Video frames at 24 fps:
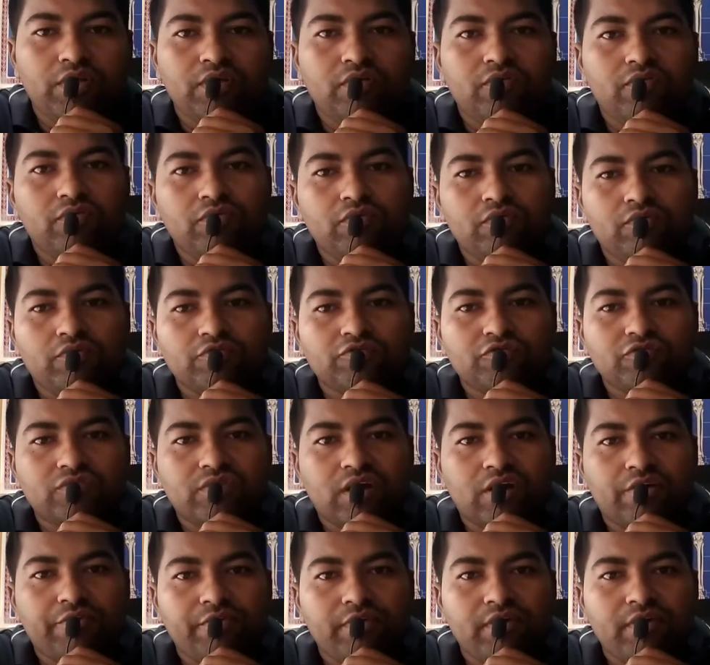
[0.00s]
অনেকগুলো ওষুধ
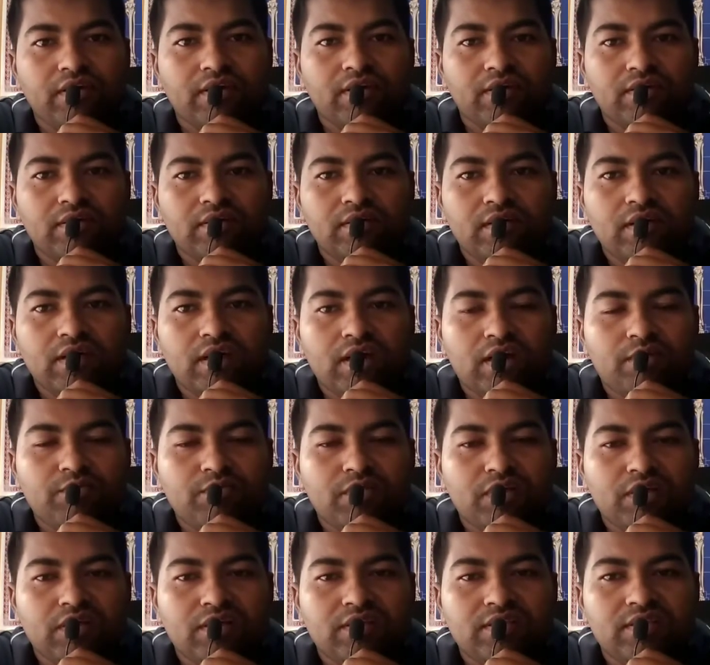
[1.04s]
খাওয়িয়ে
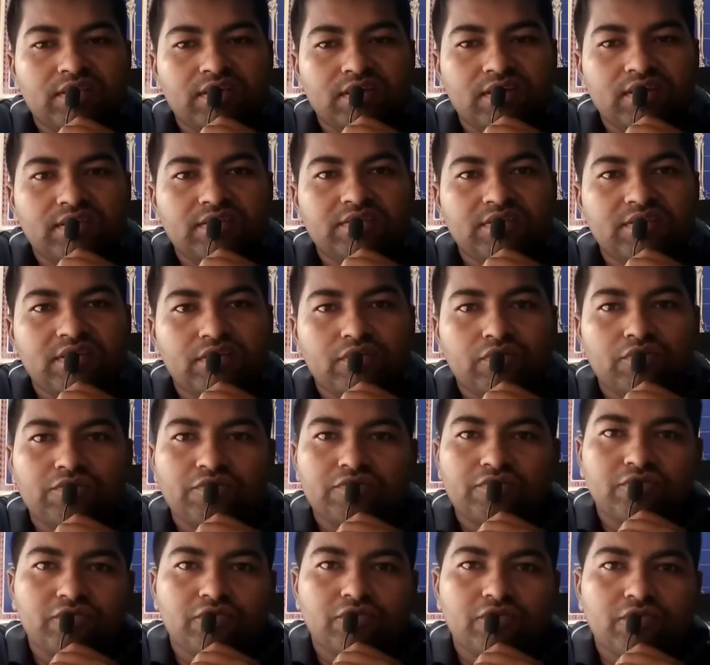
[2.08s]
আপনারা দেখেছেন
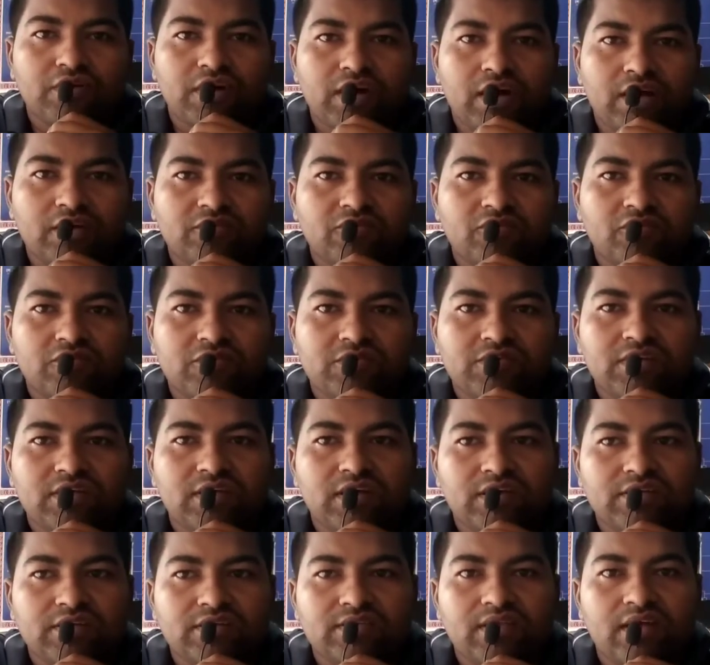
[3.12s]
অথচ কোনো কাজ করছে
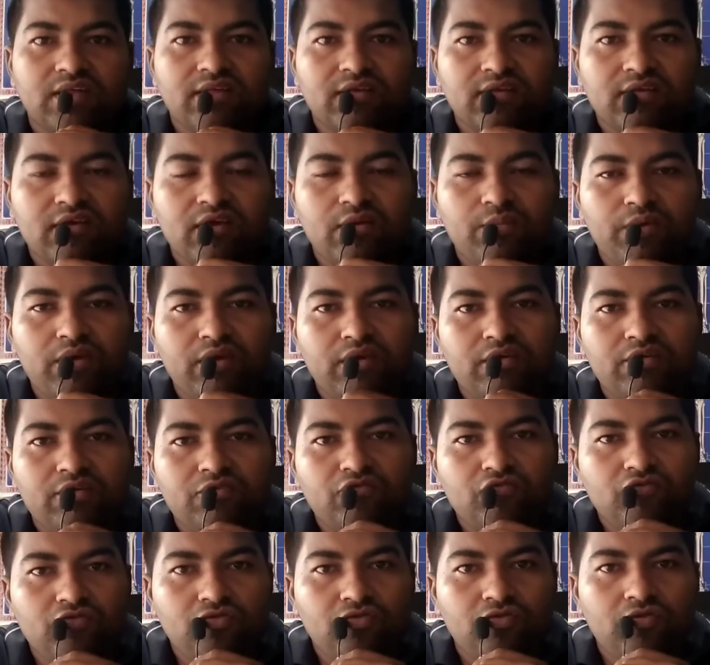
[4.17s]
না তাদেরকে আমি
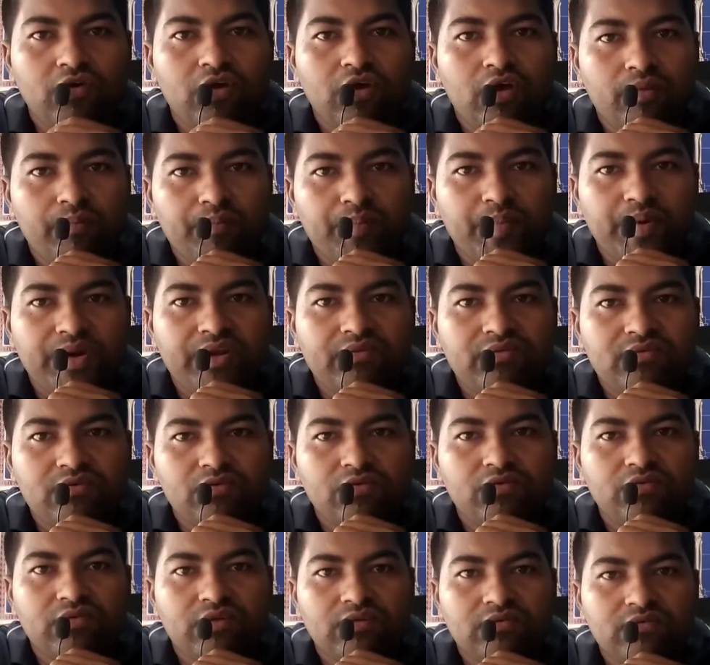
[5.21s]
কিছু
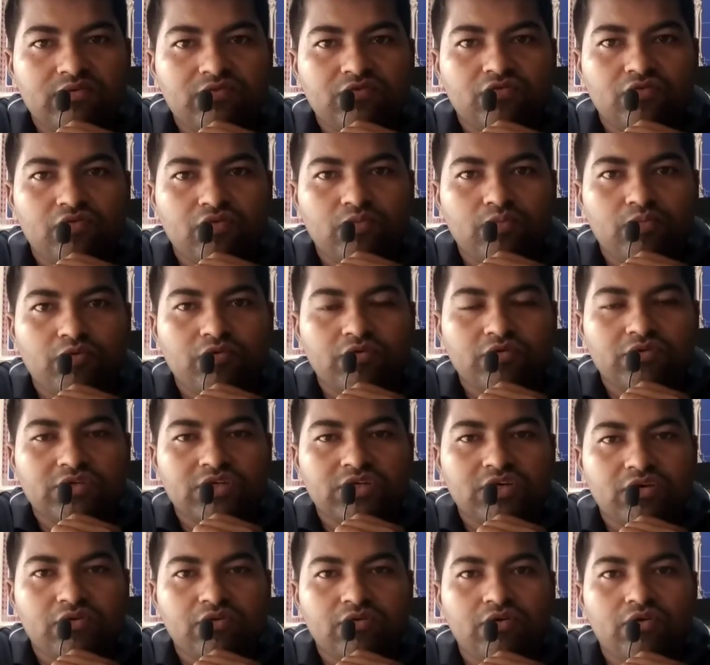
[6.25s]
মেডিসিনও সাজেস্ট করব
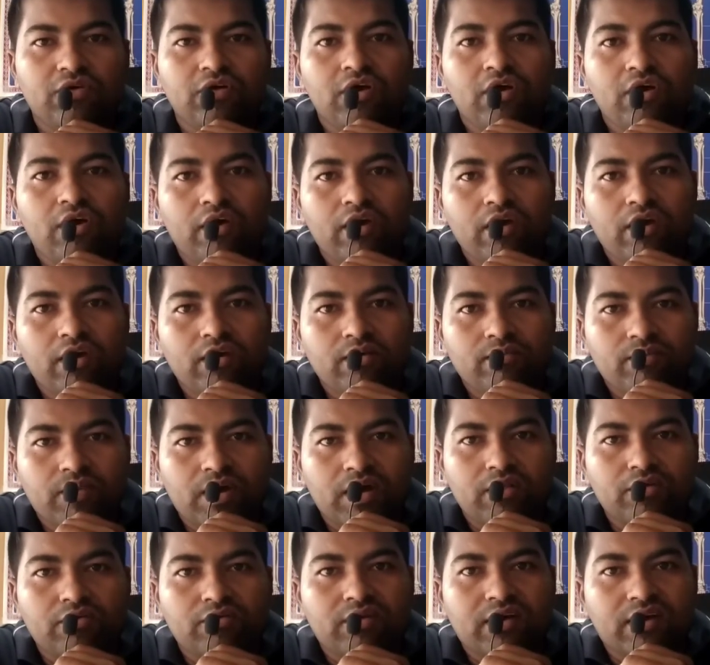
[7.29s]
সেগুলো
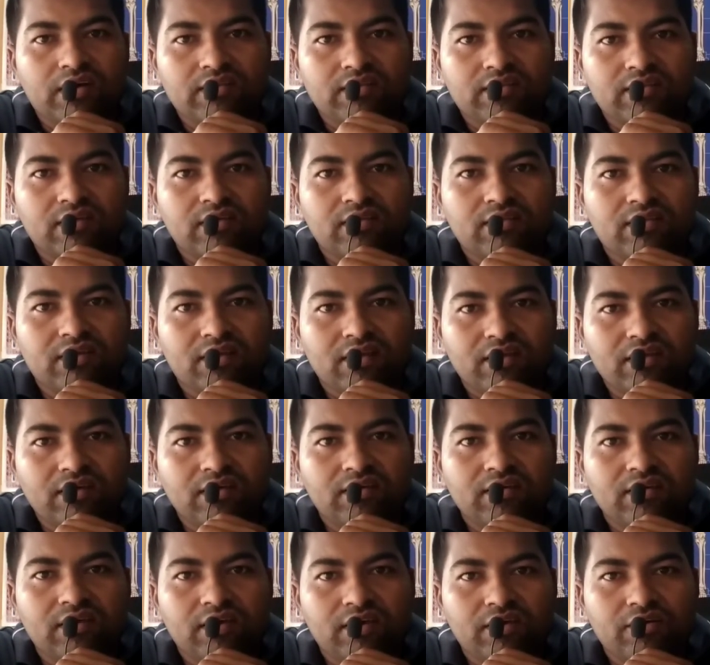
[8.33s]
ভালো ডাক্তার দ্বারাই
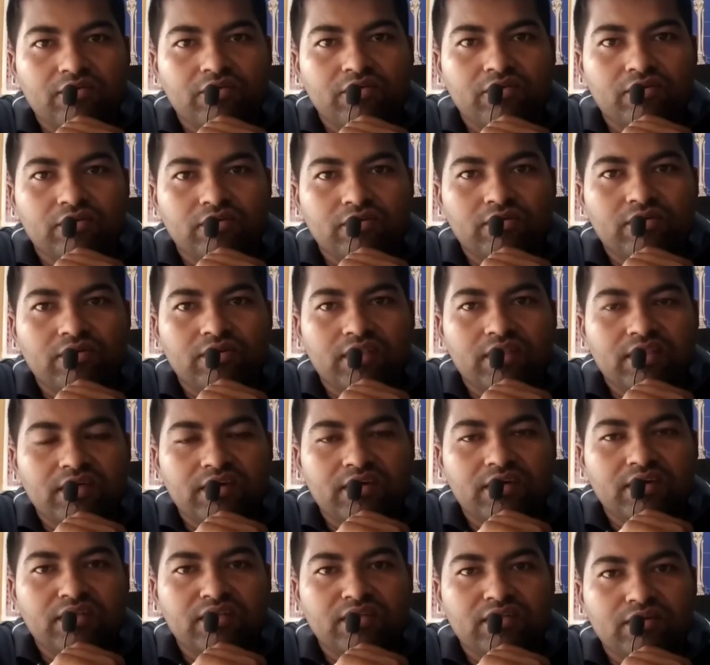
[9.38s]
এইগুলো
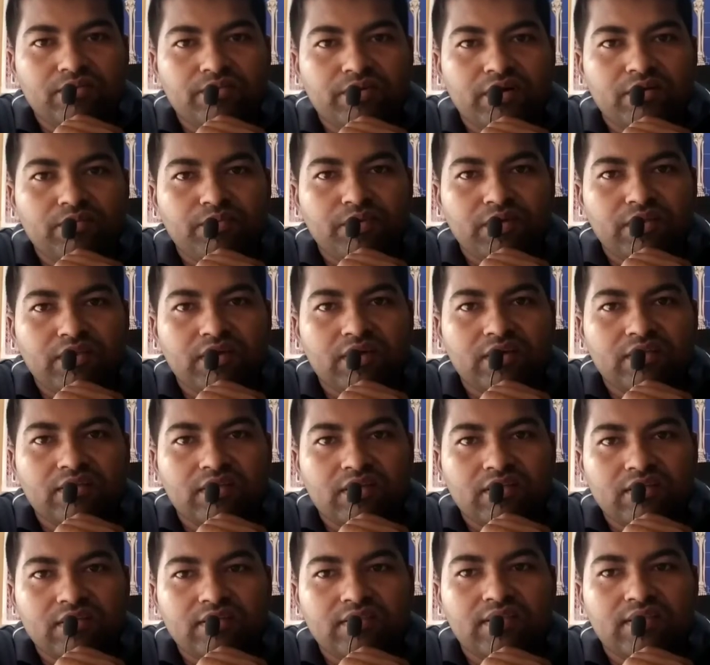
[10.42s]
লিখে নিতে পারবেন আর
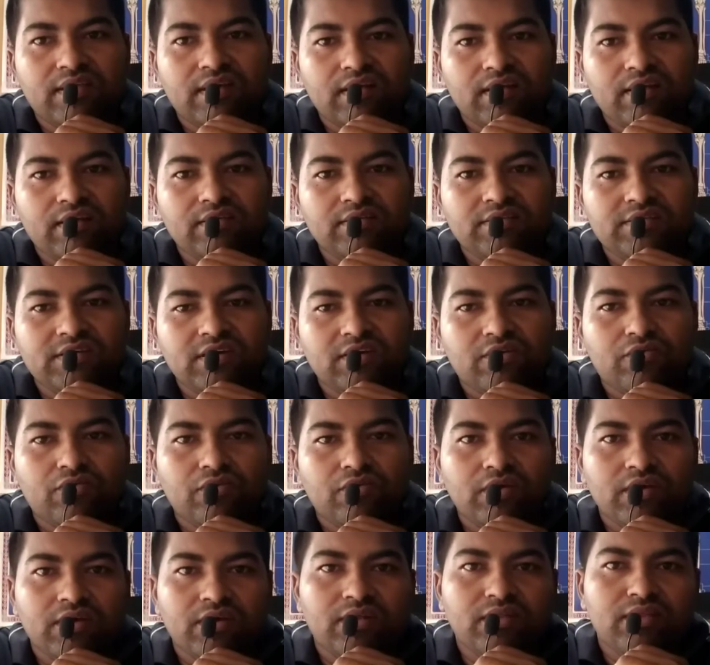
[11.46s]
তাদের দ্বারাই চেক
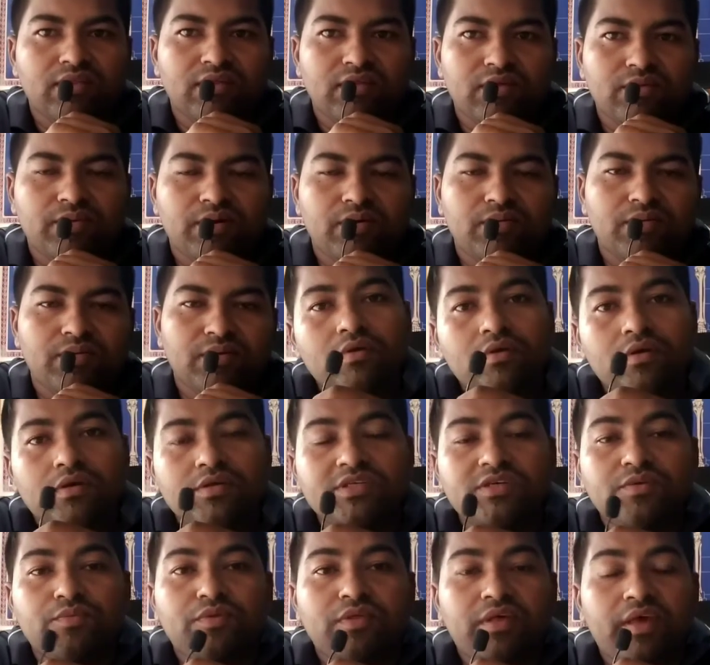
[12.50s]
করিয়ে নিতে পারবেন
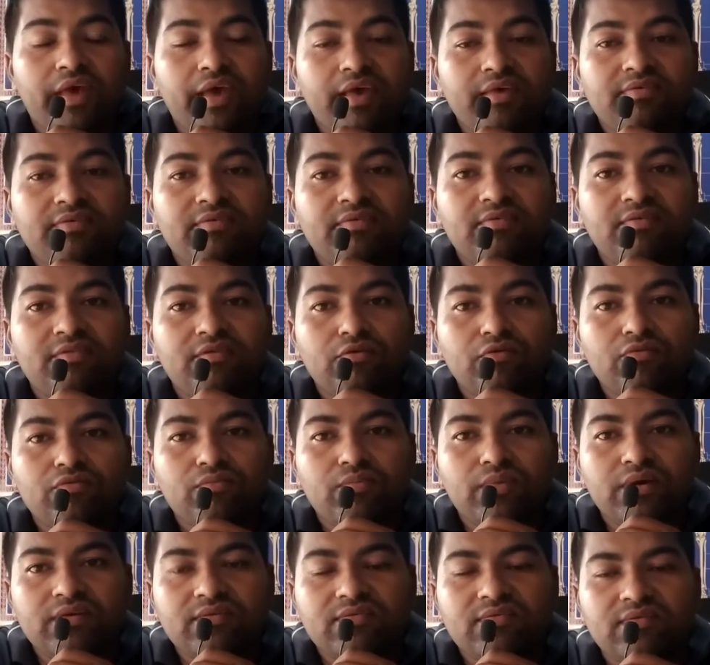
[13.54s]
যেমন
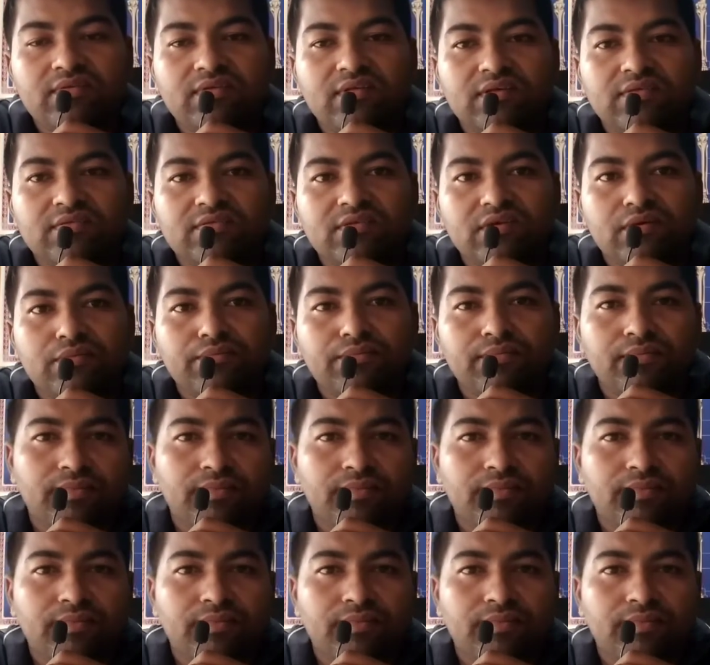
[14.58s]
এজিথ্রোমাইসিনের যে